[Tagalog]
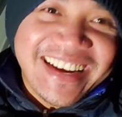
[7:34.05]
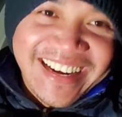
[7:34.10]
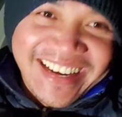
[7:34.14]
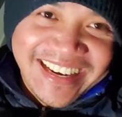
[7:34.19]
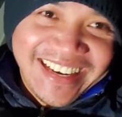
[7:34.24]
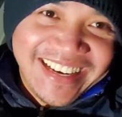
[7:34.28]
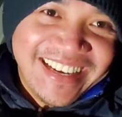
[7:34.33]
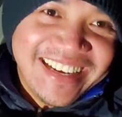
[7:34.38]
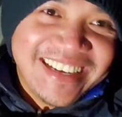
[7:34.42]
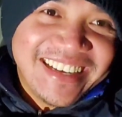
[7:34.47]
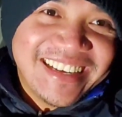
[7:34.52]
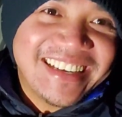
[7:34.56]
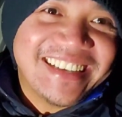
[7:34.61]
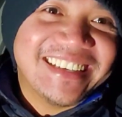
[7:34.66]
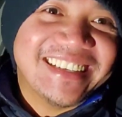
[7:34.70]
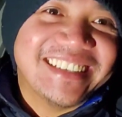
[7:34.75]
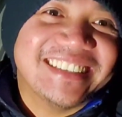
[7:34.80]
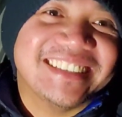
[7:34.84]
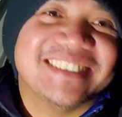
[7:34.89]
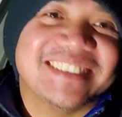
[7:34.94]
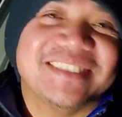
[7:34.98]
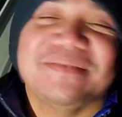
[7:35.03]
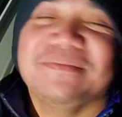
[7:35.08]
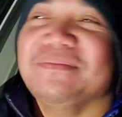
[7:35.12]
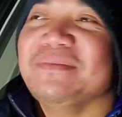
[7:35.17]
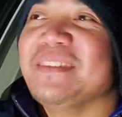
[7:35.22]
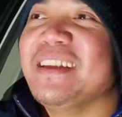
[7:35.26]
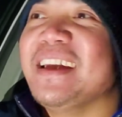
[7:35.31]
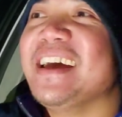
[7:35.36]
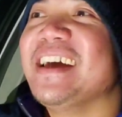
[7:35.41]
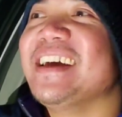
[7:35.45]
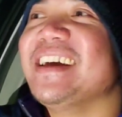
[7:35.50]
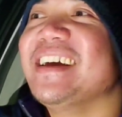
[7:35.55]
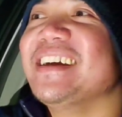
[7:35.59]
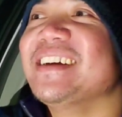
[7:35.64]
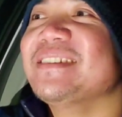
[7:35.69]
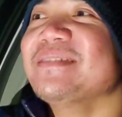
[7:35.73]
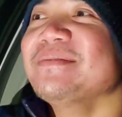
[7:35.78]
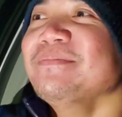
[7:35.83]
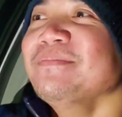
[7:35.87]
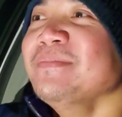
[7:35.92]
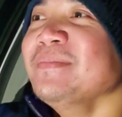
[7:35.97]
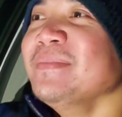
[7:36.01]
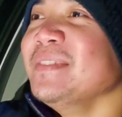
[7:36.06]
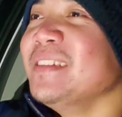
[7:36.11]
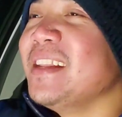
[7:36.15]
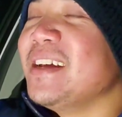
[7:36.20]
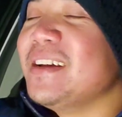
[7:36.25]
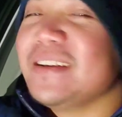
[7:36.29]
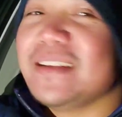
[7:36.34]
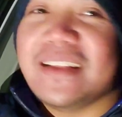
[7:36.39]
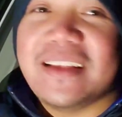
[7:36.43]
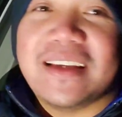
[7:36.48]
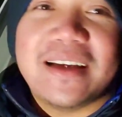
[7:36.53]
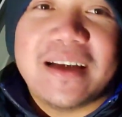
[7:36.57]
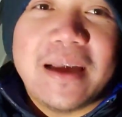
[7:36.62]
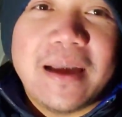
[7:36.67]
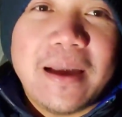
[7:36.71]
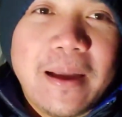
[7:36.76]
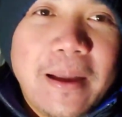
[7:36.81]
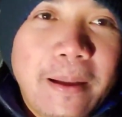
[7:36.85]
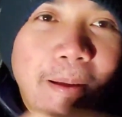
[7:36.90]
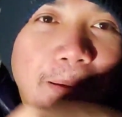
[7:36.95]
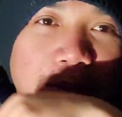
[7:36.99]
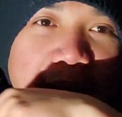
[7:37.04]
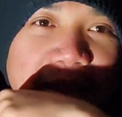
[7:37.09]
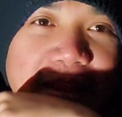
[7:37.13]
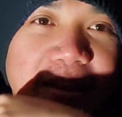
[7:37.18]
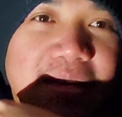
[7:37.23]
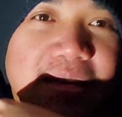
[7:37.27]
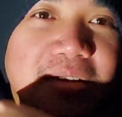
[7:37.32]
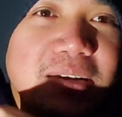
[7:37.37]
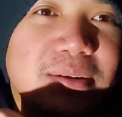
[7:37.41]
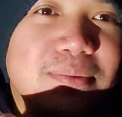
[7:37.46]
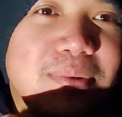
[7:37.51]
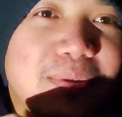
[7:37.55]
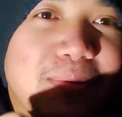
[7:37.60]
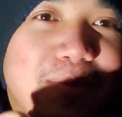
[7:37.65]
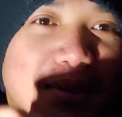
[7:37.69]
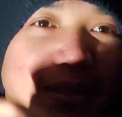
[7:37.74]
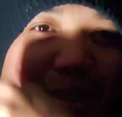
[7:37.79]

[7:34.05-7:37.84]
Antok eh! So yeah, ayun na naman, may